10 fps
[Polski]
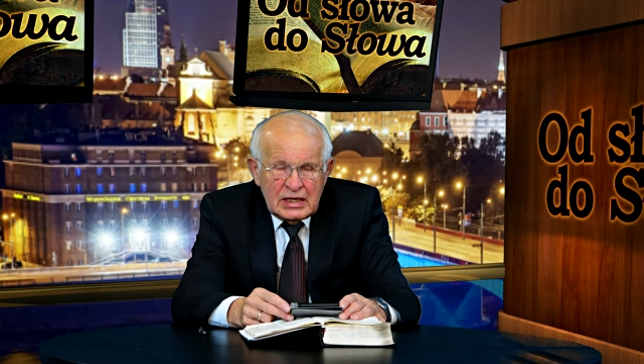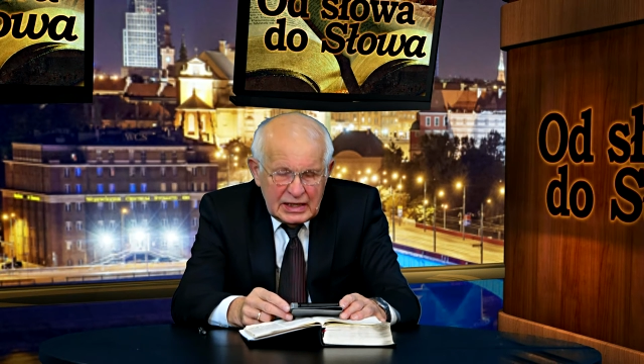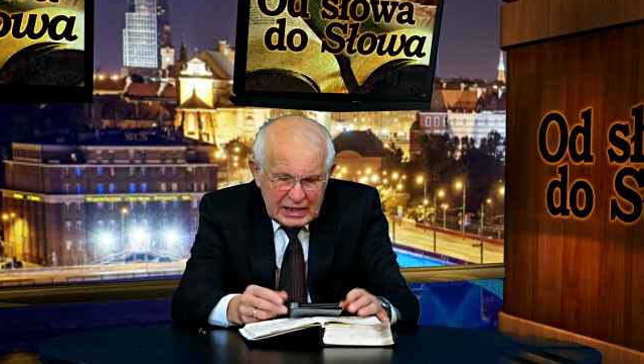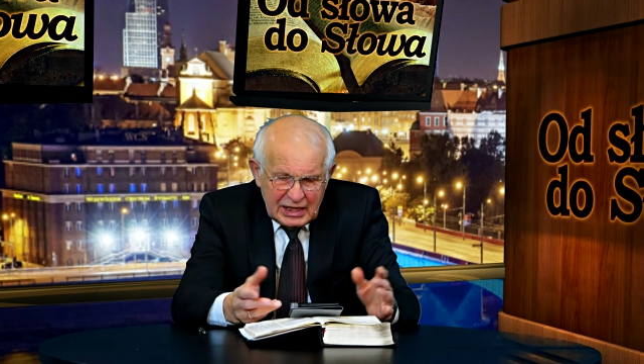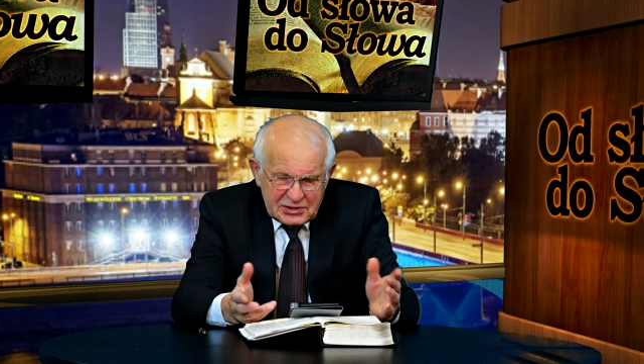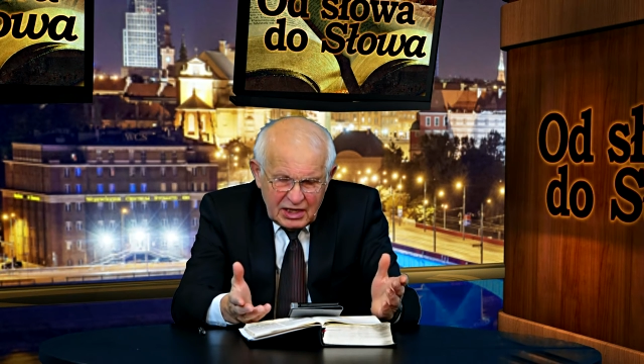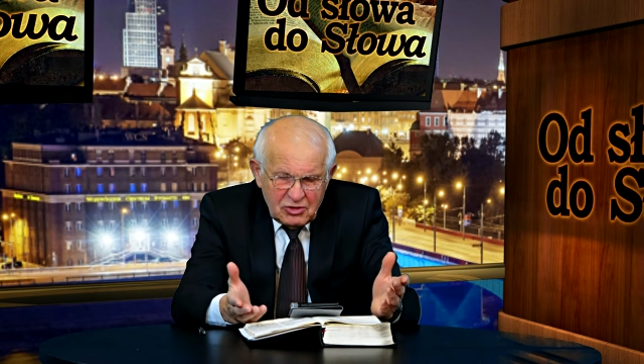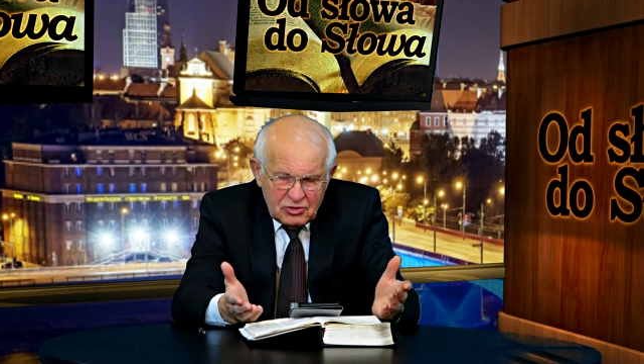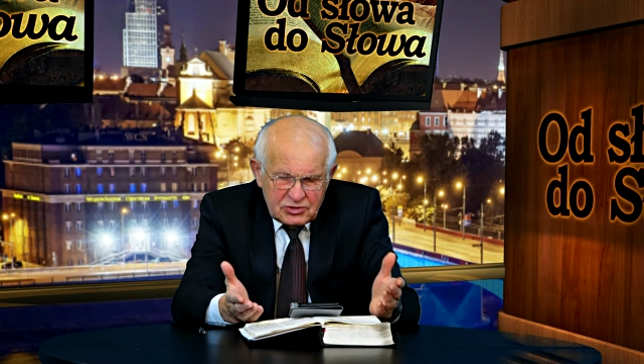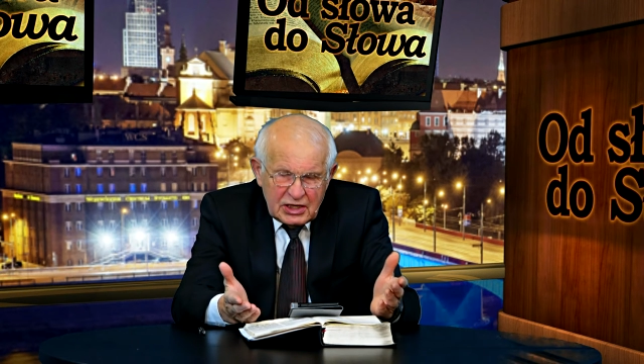I
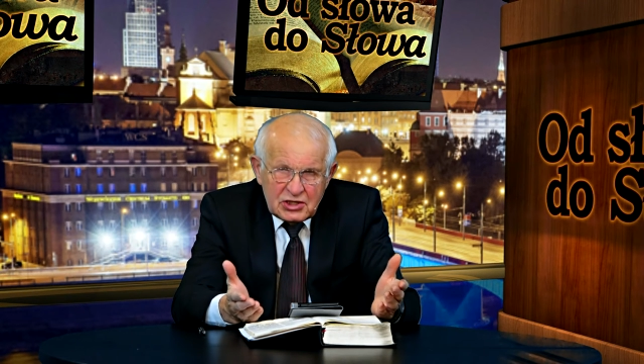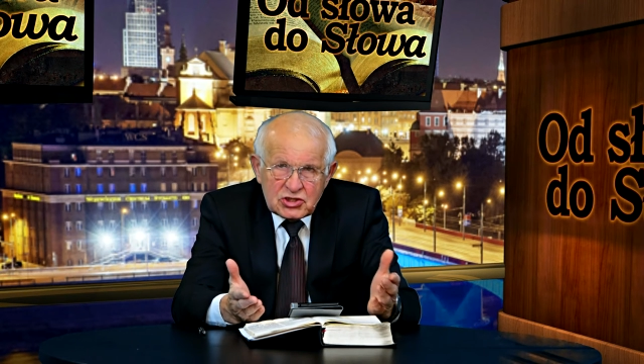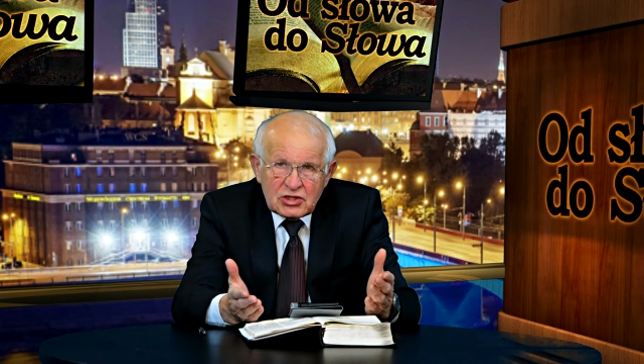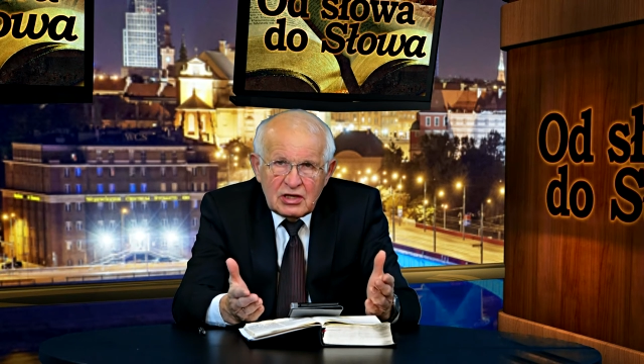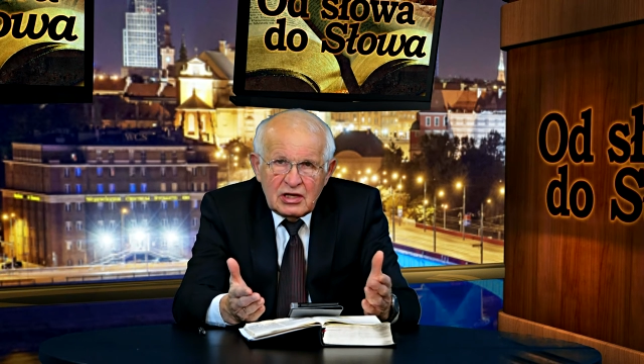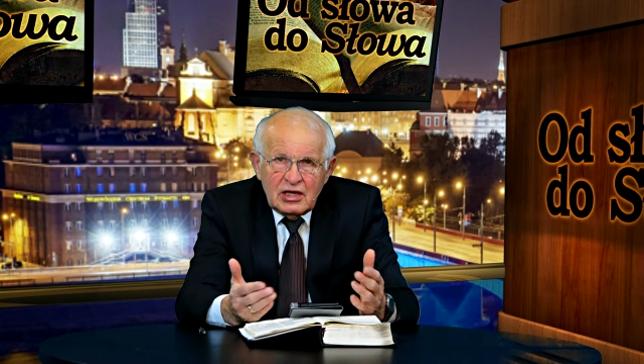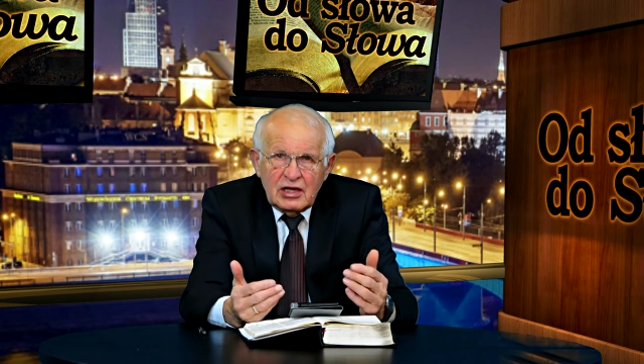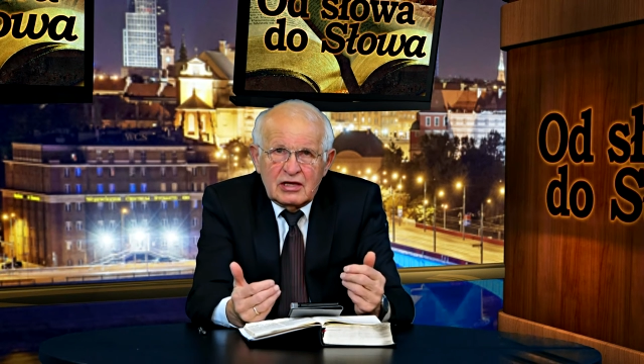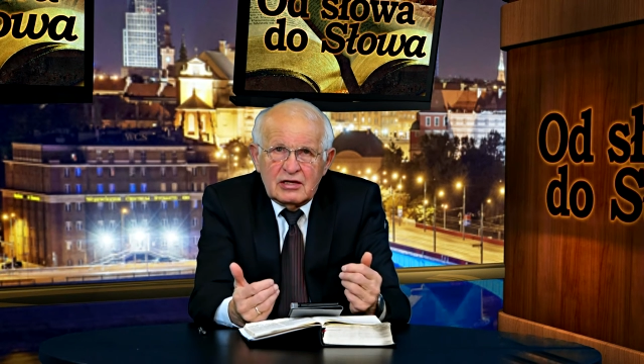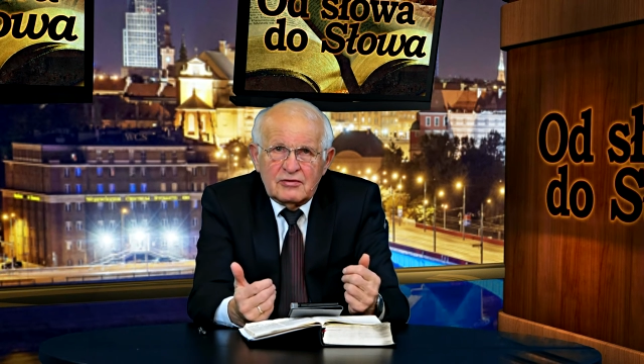dlatego też
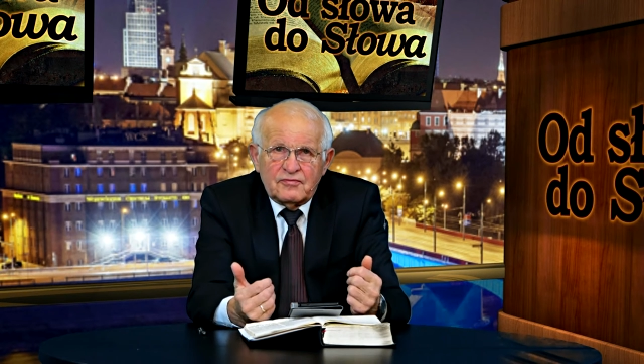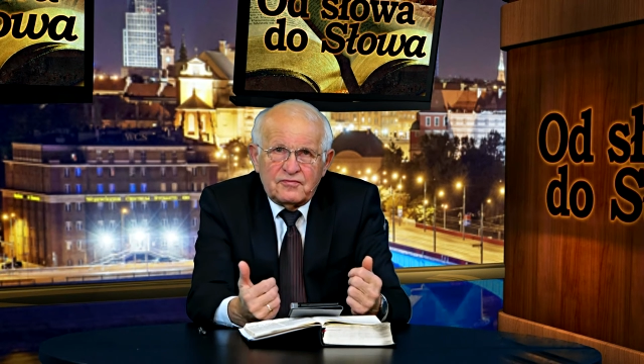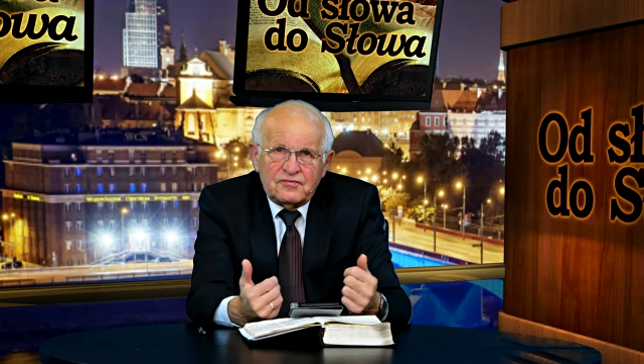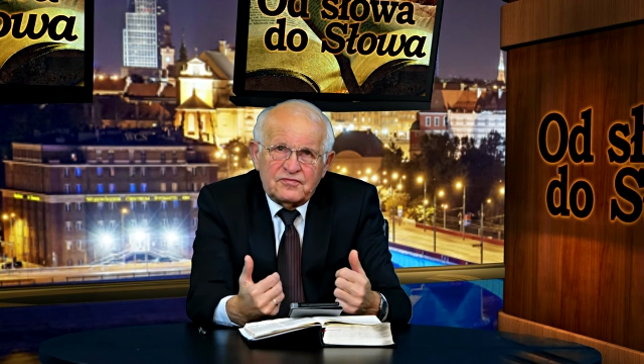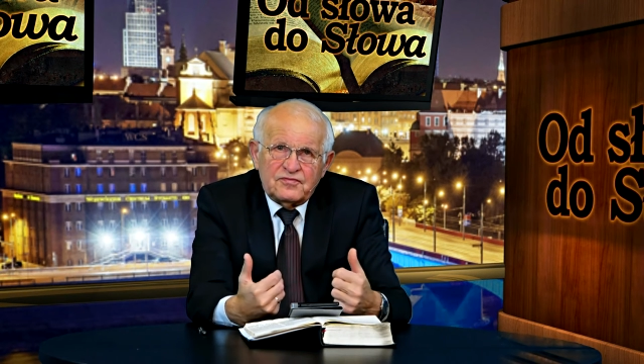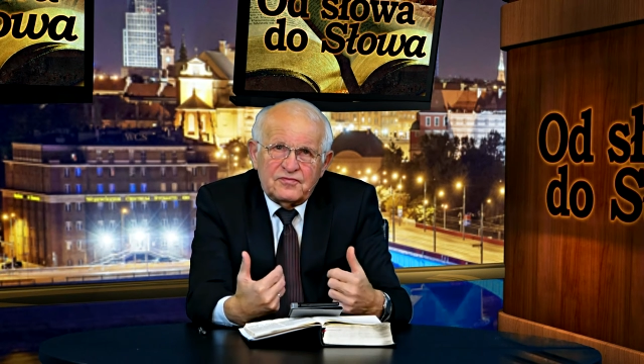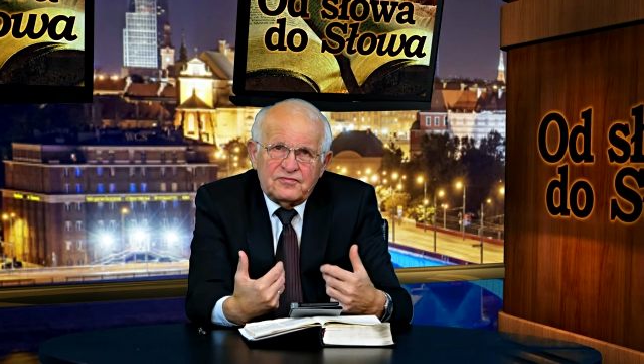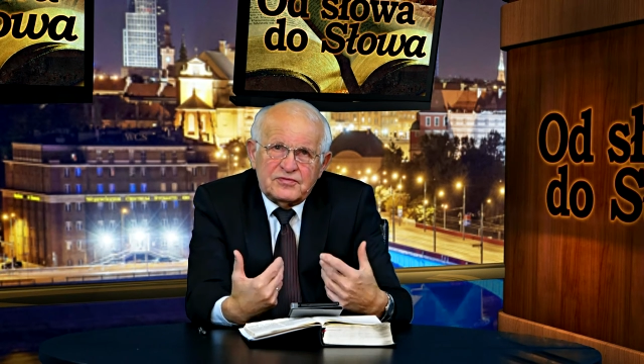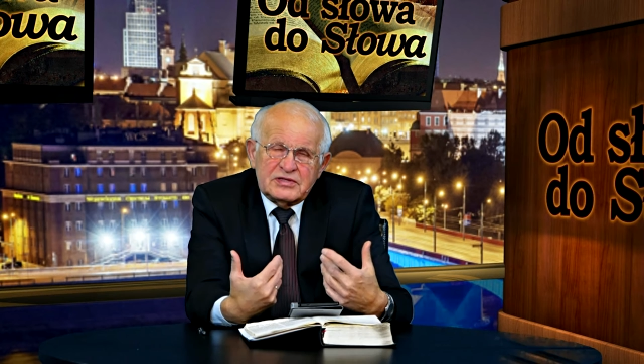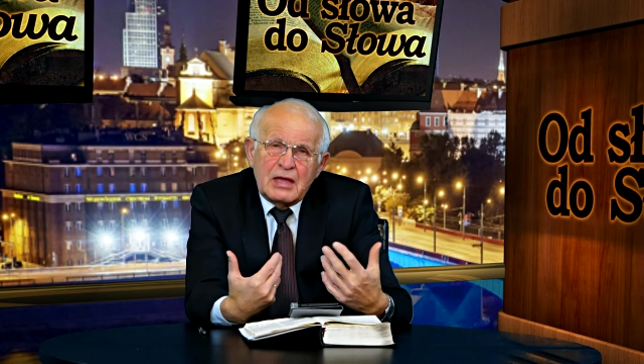e,
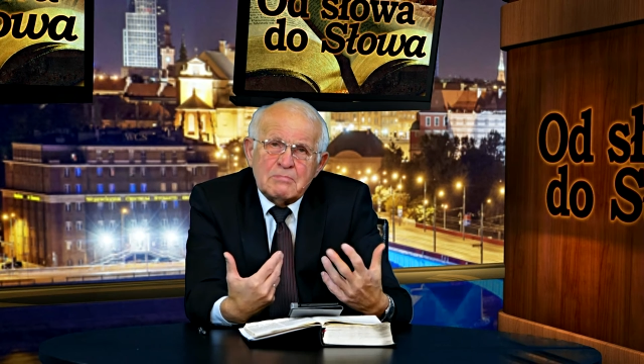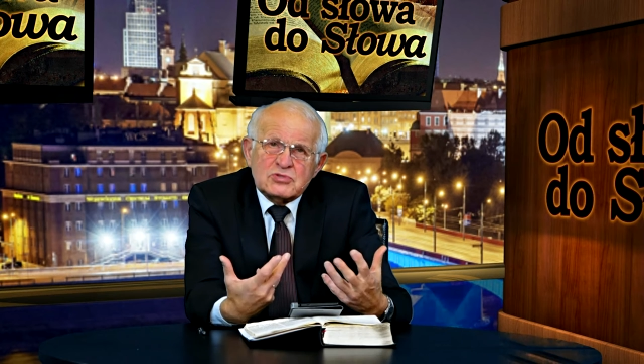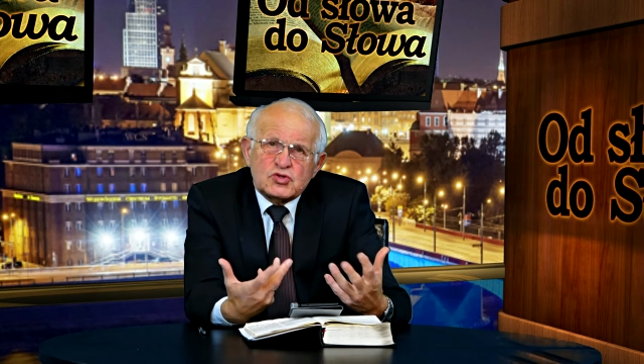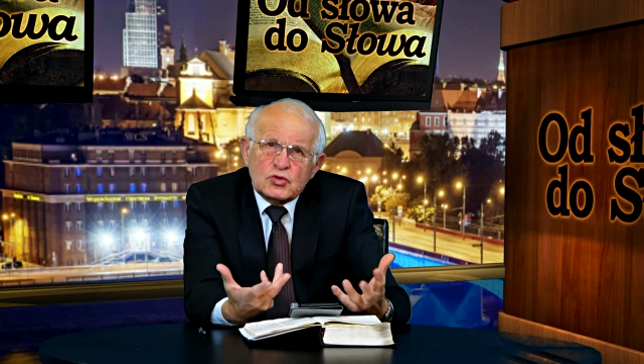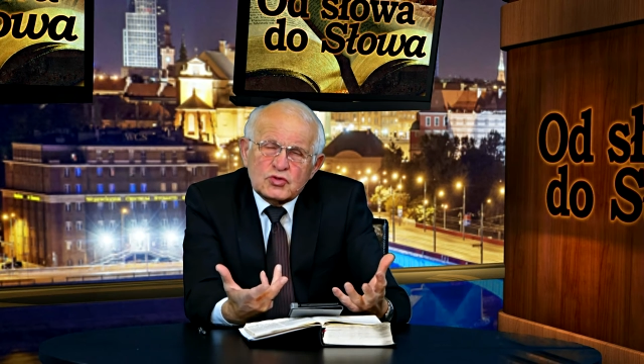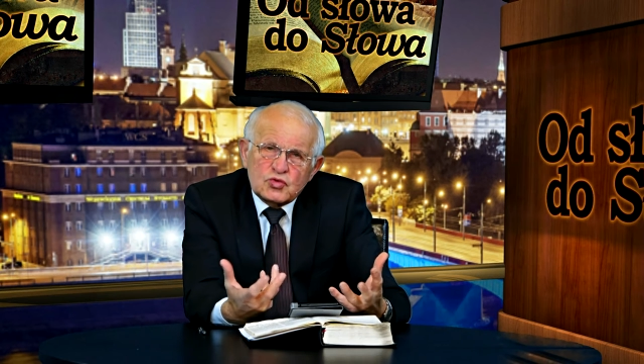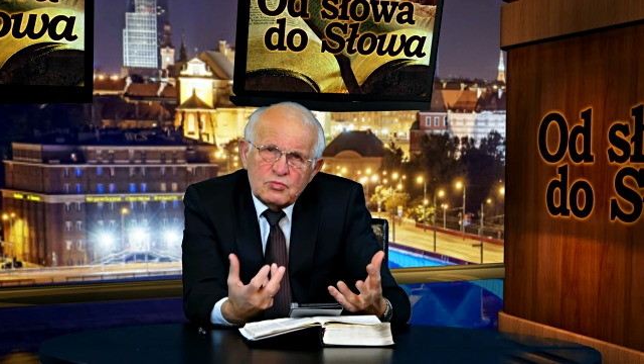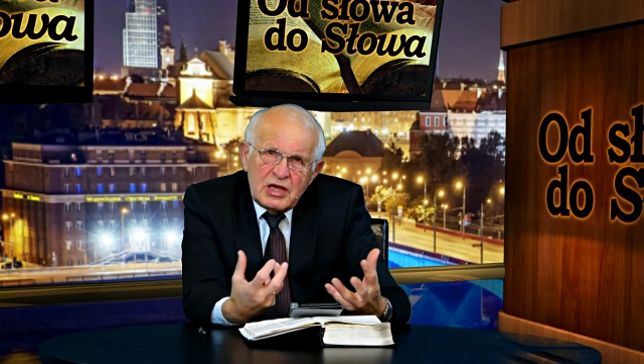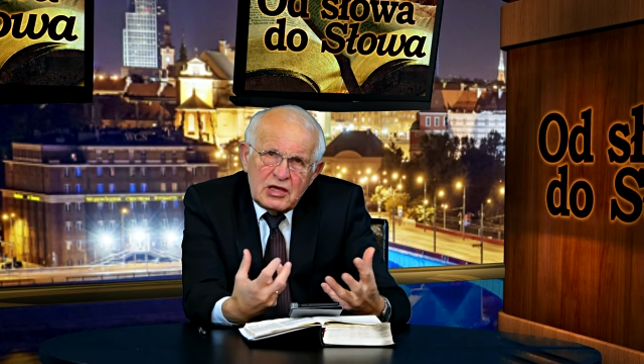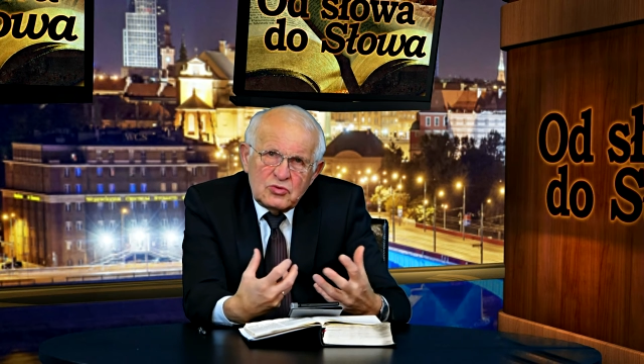w tym
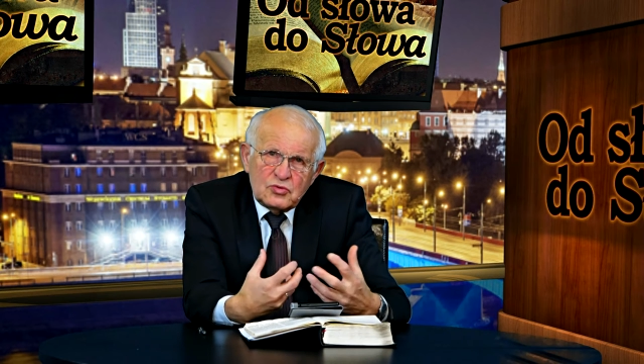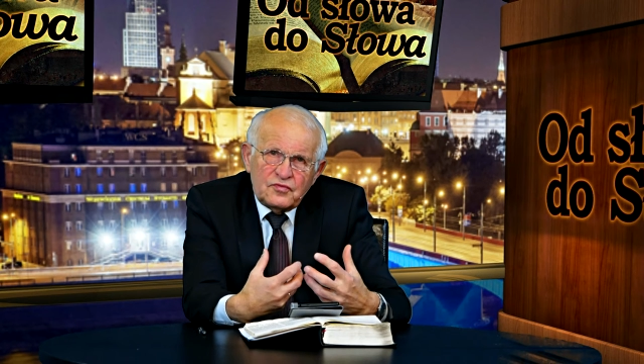zrozumieniu,